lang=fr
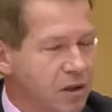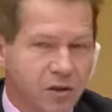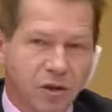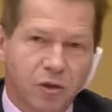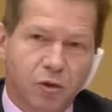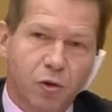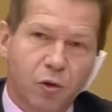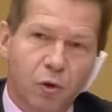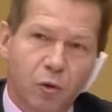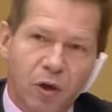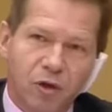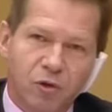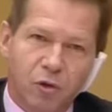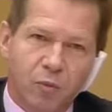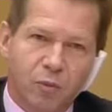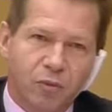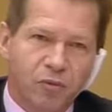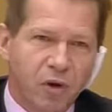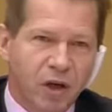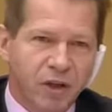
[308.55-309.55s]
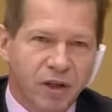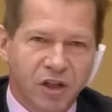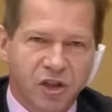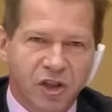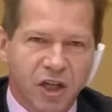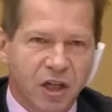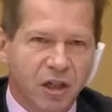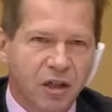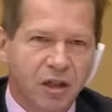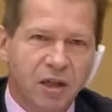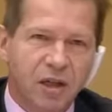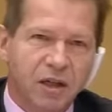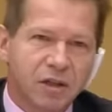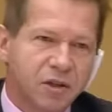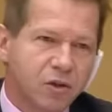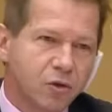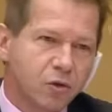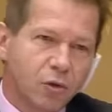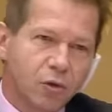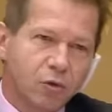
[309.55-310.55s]
C'est une loi sur le pouvoir d'achat,
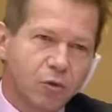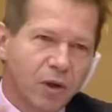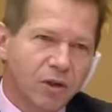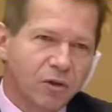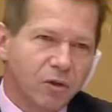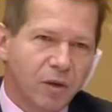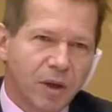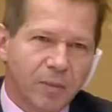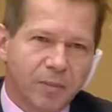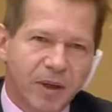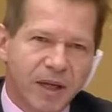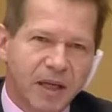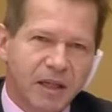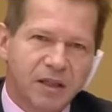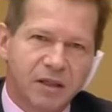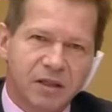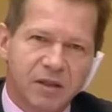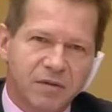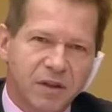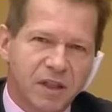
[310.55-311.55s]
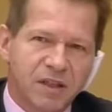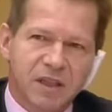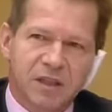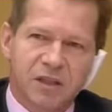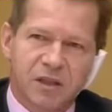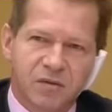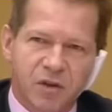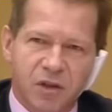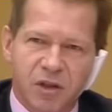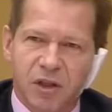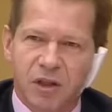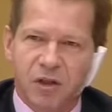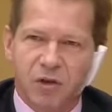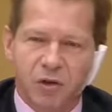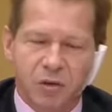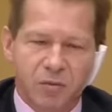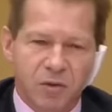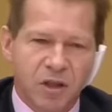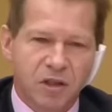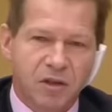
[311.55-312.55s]
c'est une loi sur la part des diverses activités
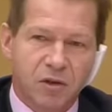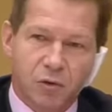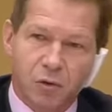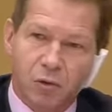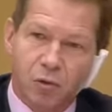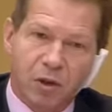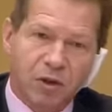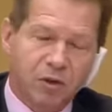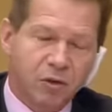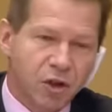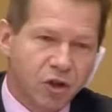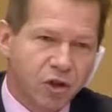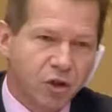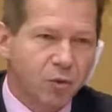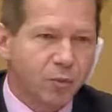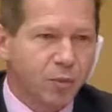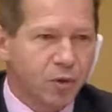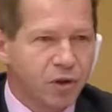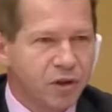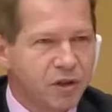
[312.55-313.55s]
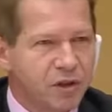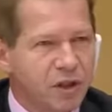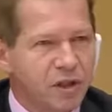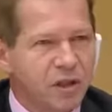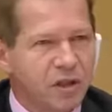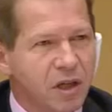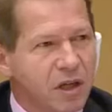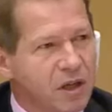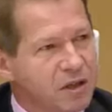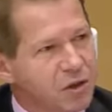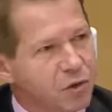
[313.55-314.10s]
économiques, c'est une loi sur la géopolitique,